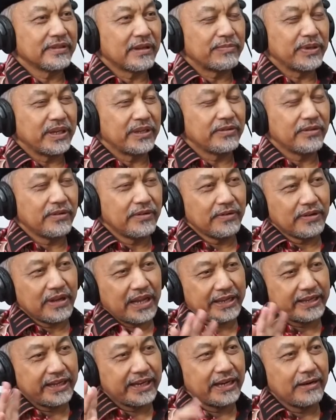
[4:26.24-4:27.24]
Tapi itu
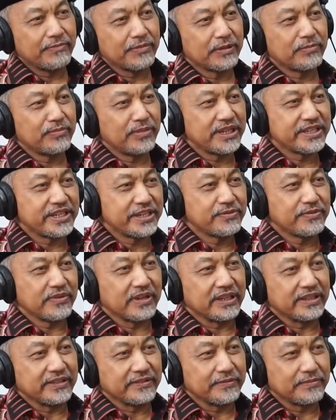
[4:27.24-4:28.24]
akhirnya dapat
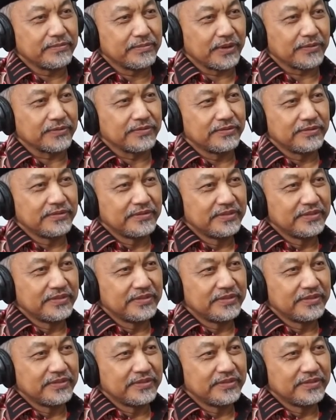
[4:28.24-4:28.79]
beasiswa, Prof.